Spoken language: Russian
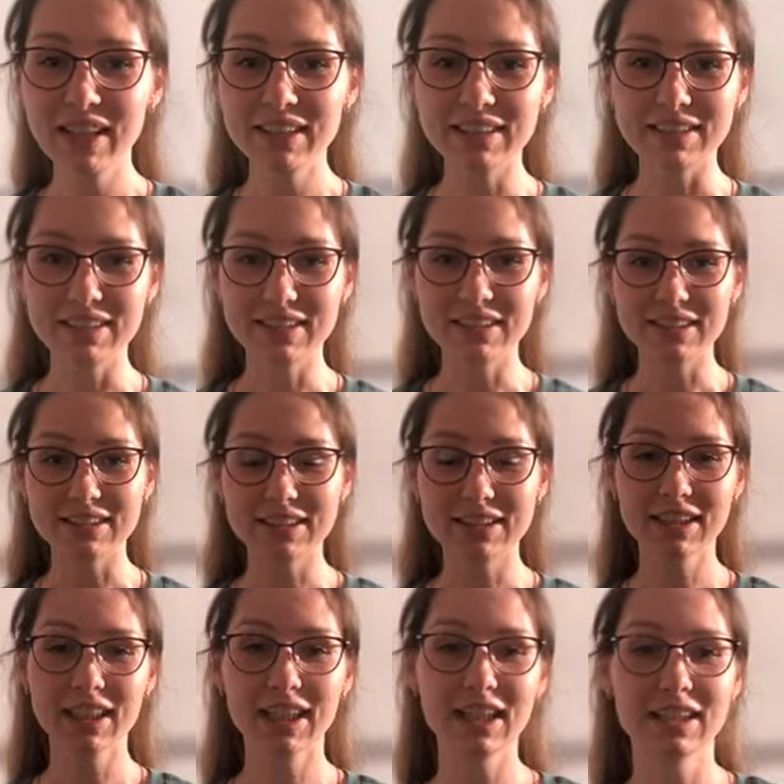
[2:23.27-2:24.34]
Э,
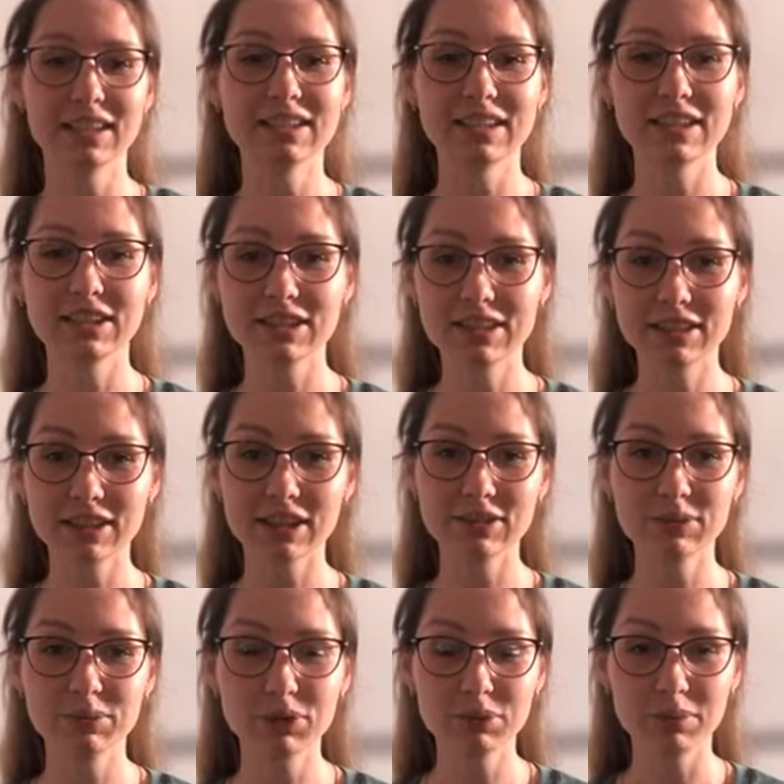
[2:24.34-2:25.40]
шикарно, значит, сейчас
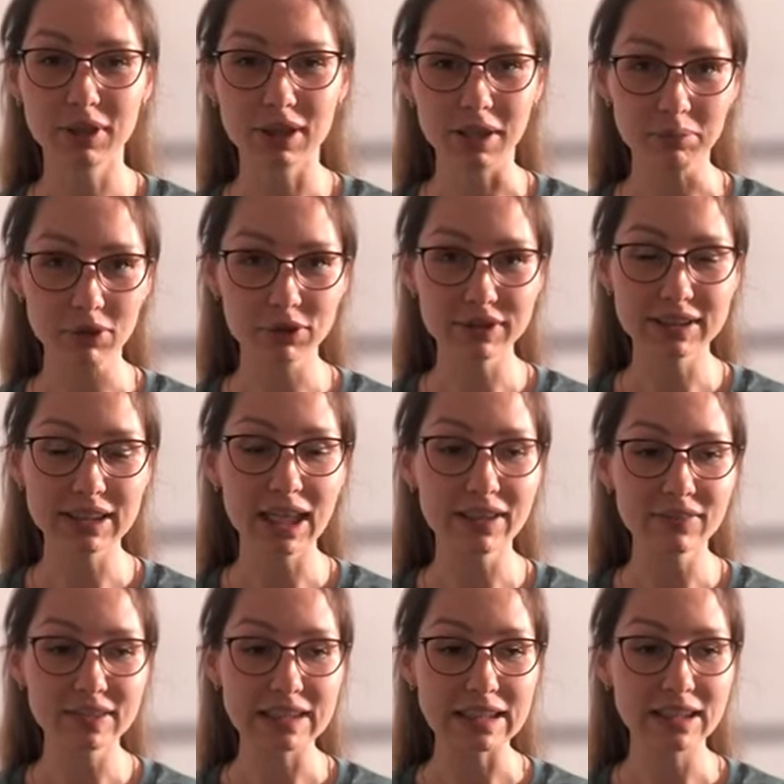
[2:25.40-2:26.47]
вот будет прикреплен сайт,
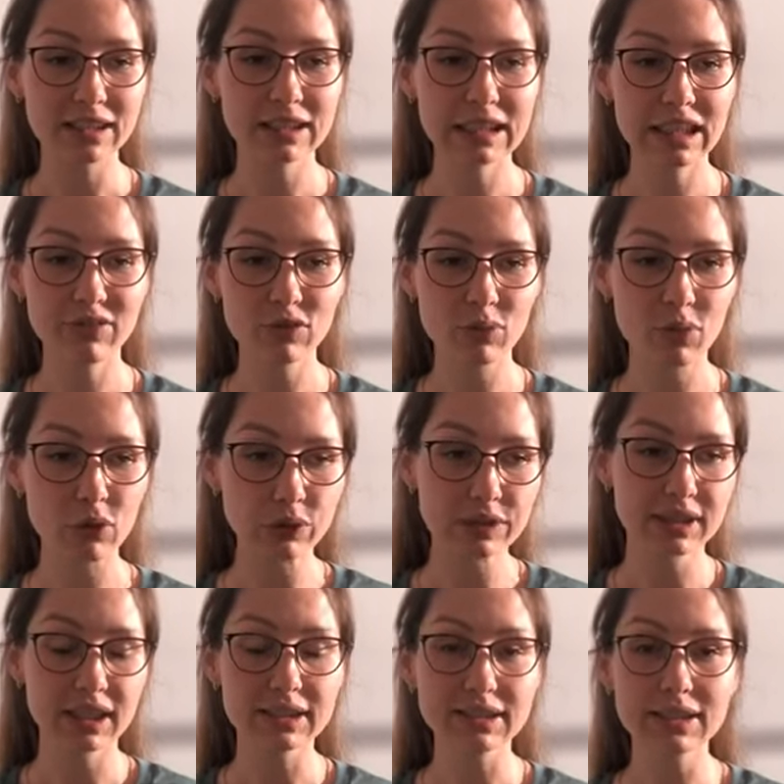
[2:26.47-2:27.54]
все на него могут
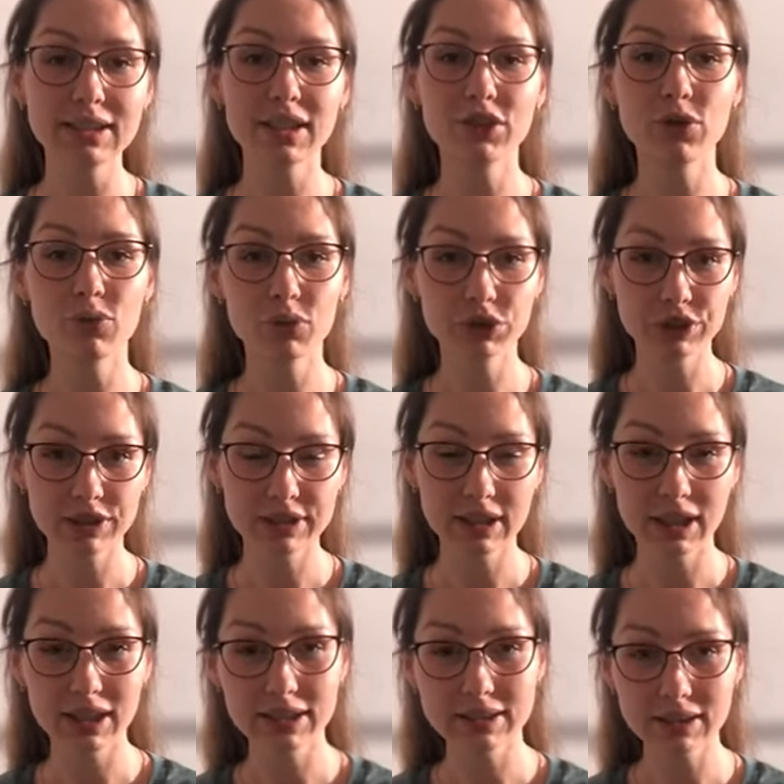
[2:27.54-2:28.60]
зайти, на нем можно
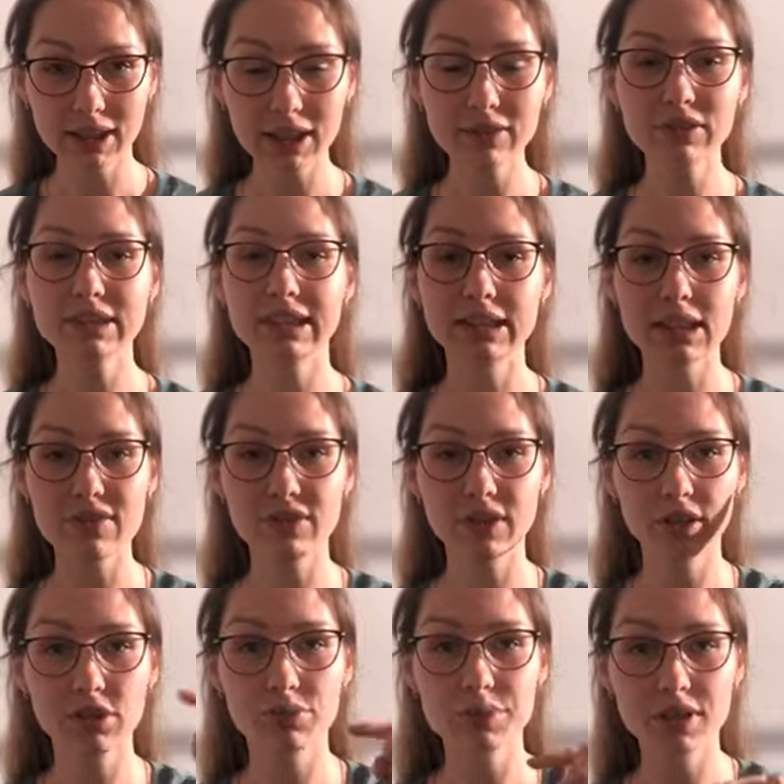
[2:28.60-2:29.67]
зарегистрироваться, если вы на
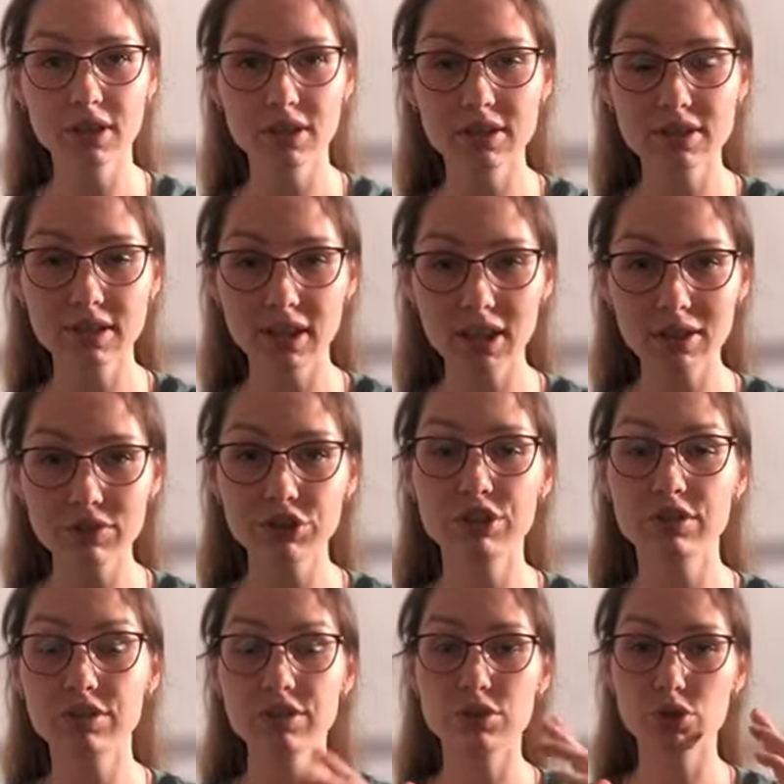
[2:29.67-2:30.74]
нем
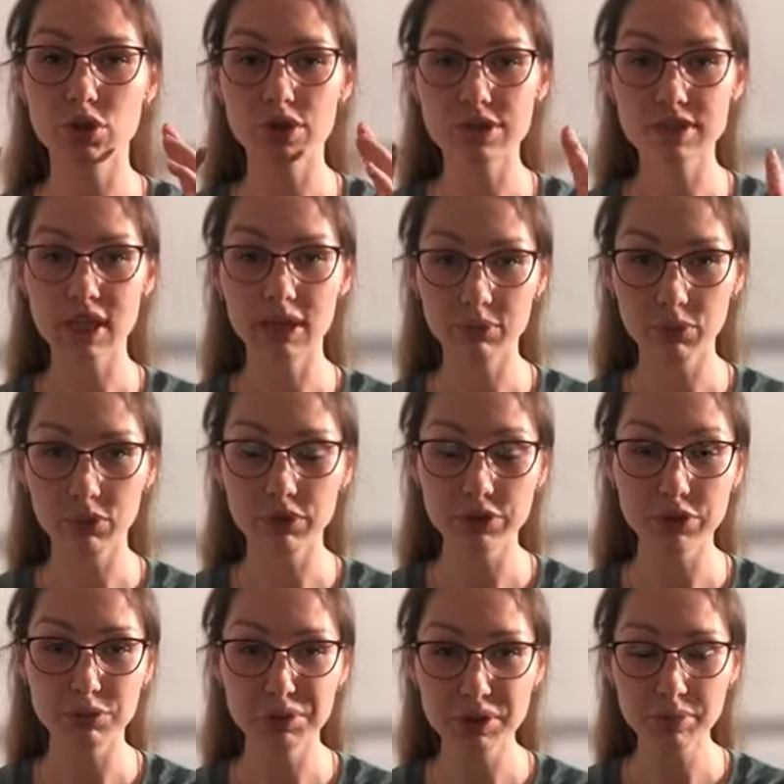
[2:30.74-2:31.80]
зарегистрируетесь, еще раз, сайт
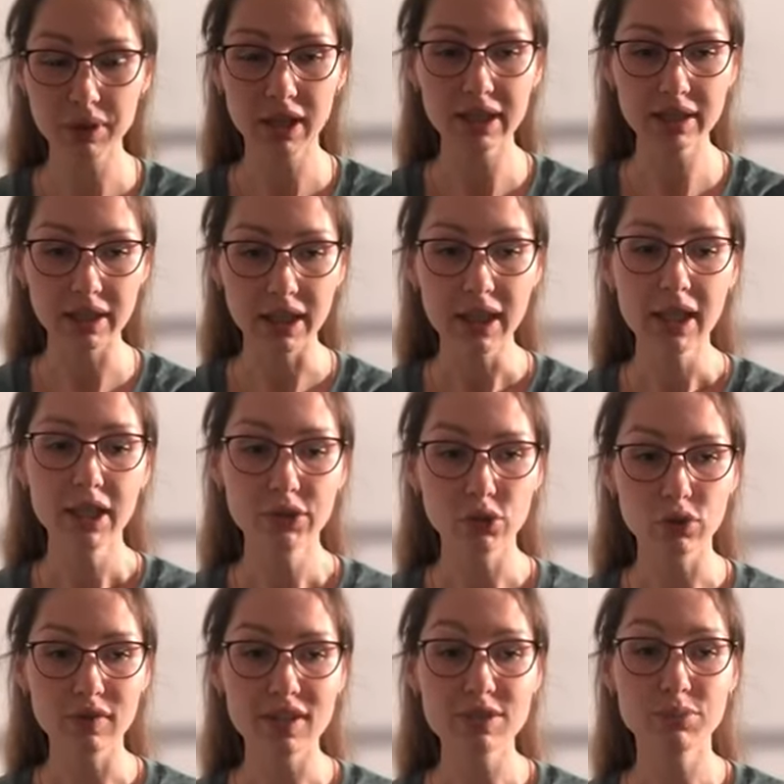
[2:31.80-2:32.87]
полностью бесплатный, то у
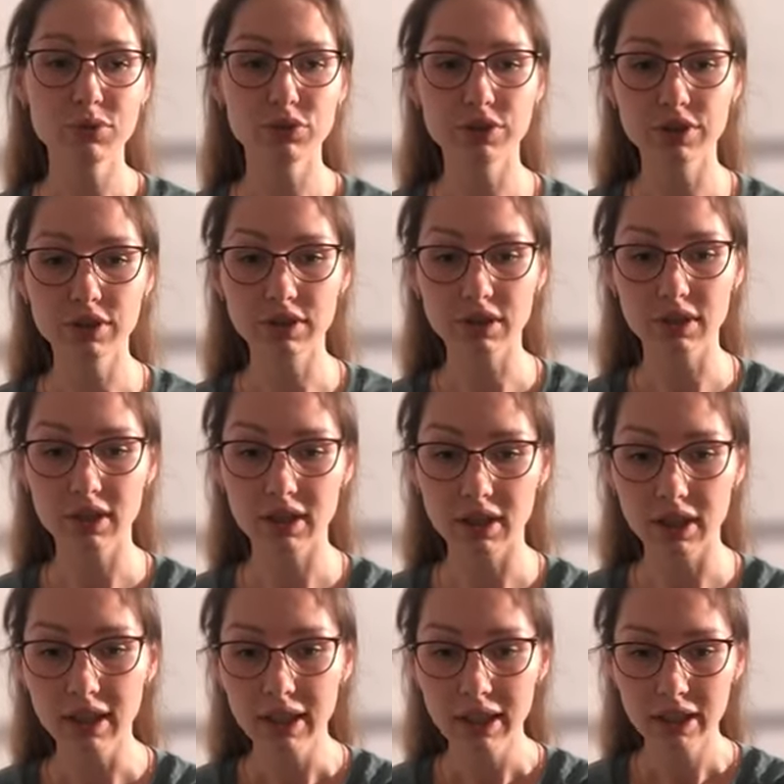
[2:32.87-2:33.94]
вас будет э,
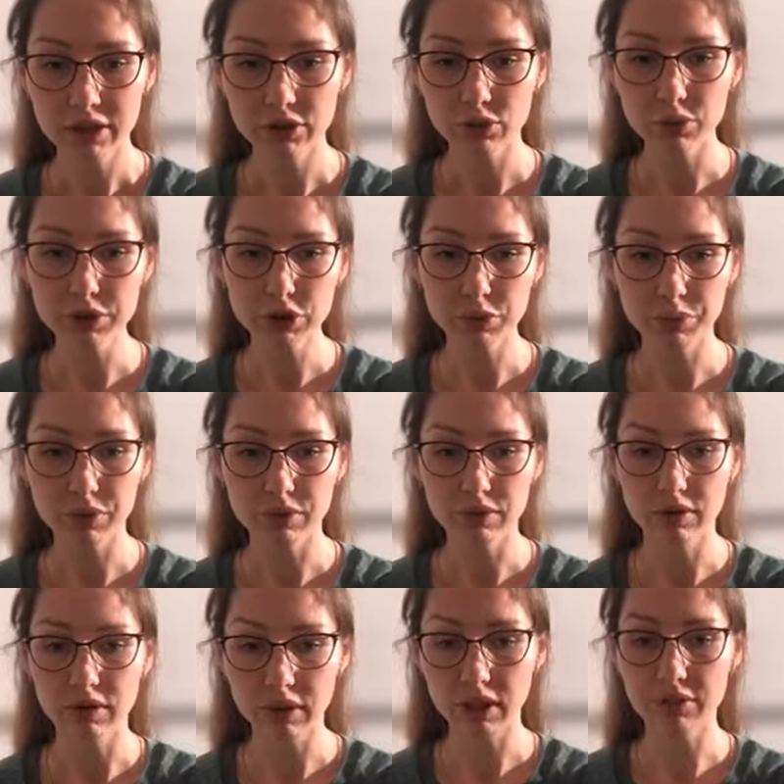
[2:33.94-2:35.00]
доступ
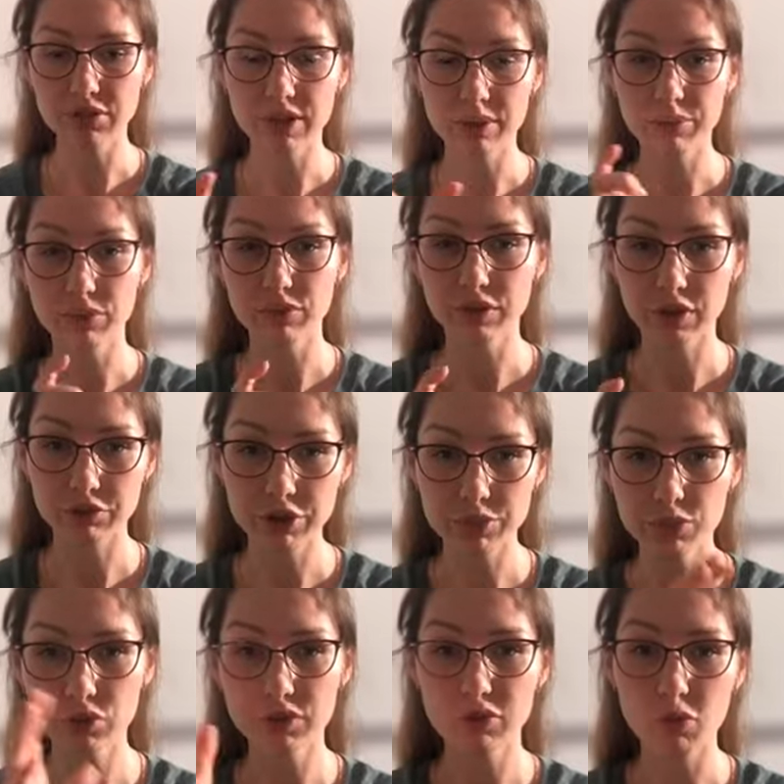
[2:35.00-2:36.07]
э, ко, всем, ко
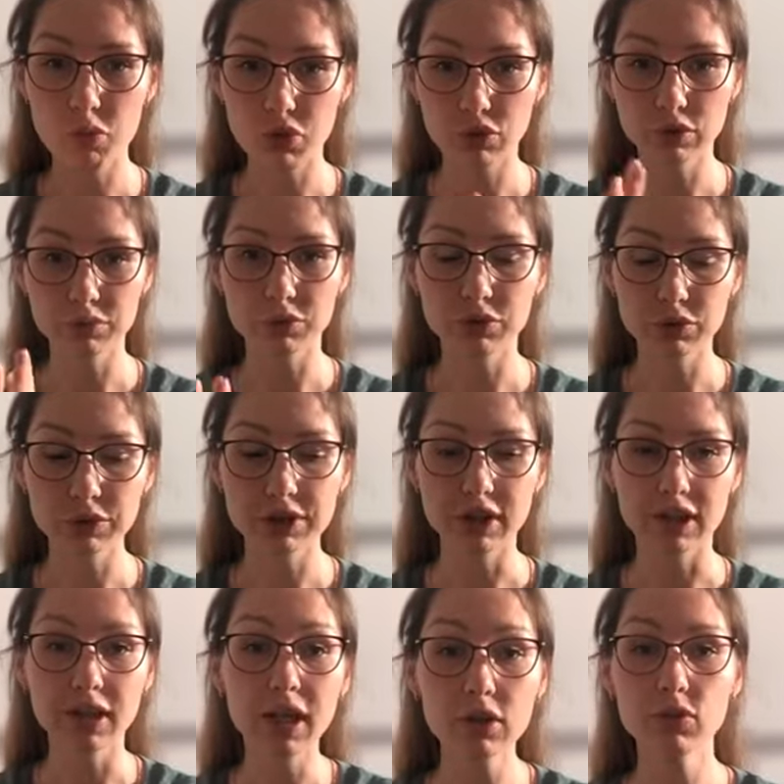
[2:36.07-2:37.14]
всему его полному
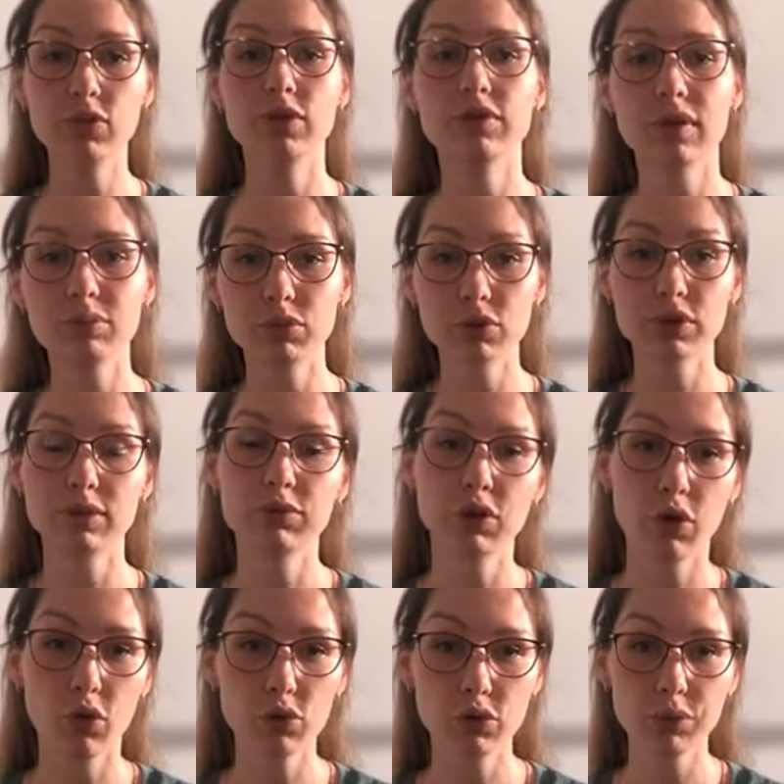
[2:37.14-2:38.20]
функционалу, и вам будет
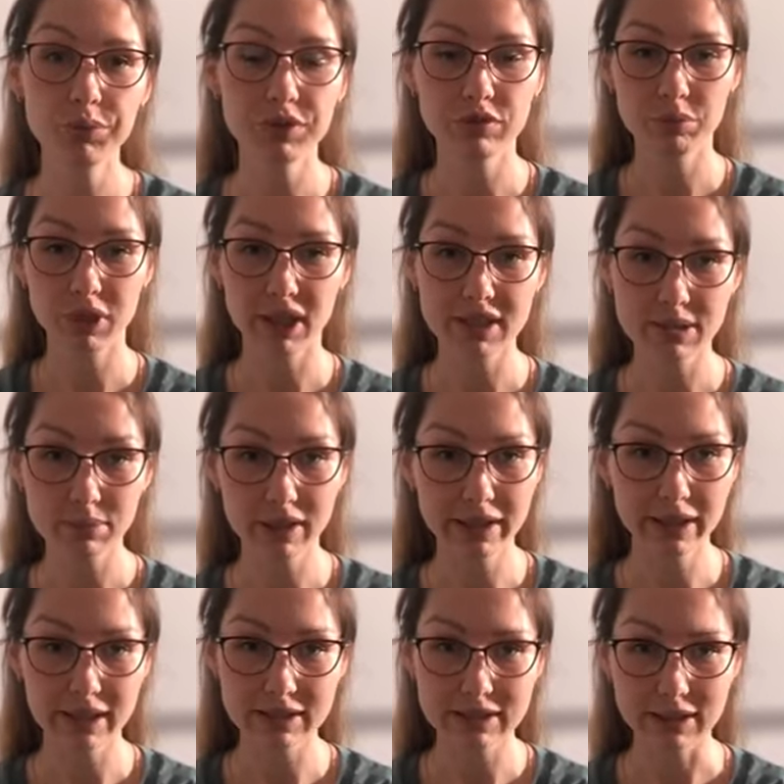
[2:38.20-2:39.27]
намного удобнее выбирать
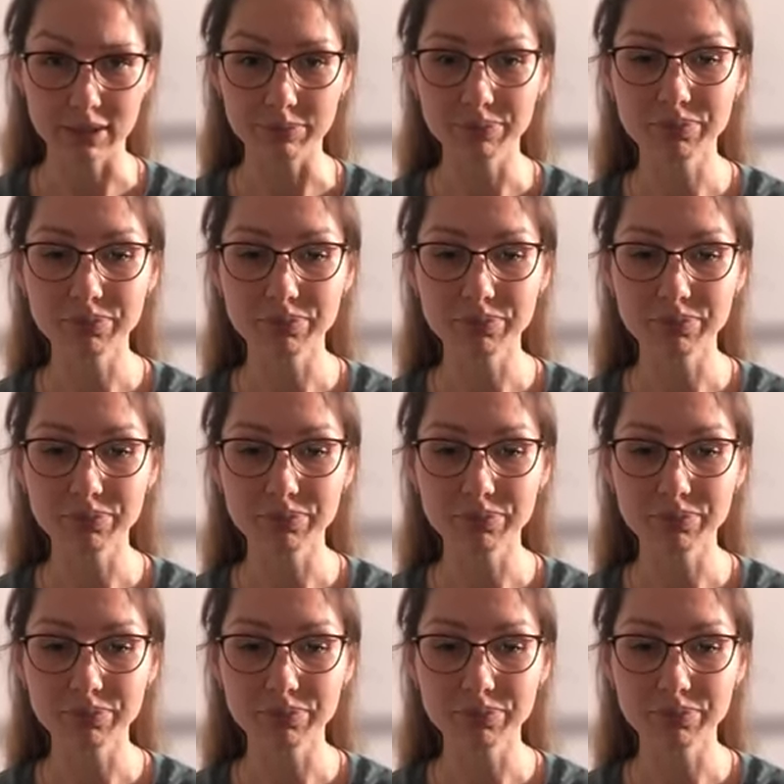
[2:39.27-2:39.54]
облигации.